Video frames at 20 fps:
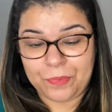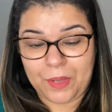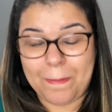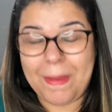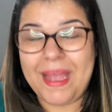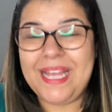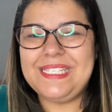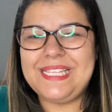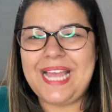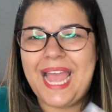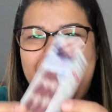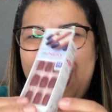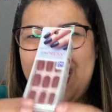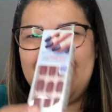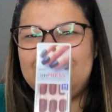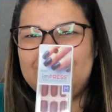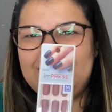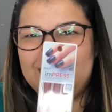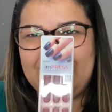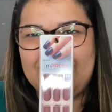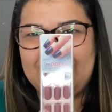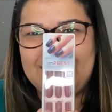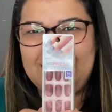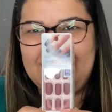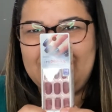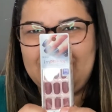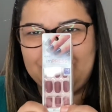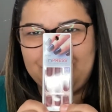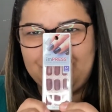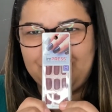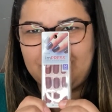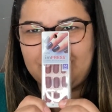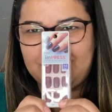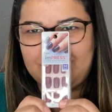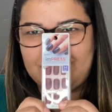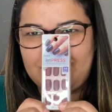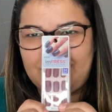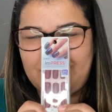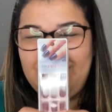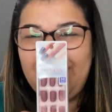Mas essa daqui
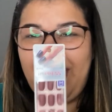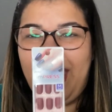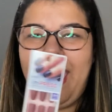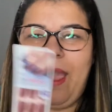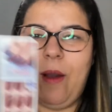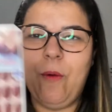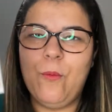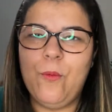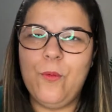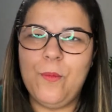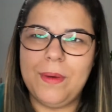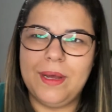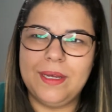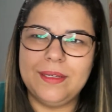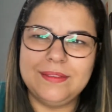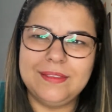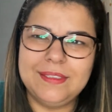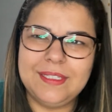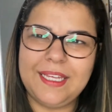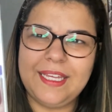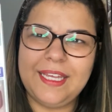é uma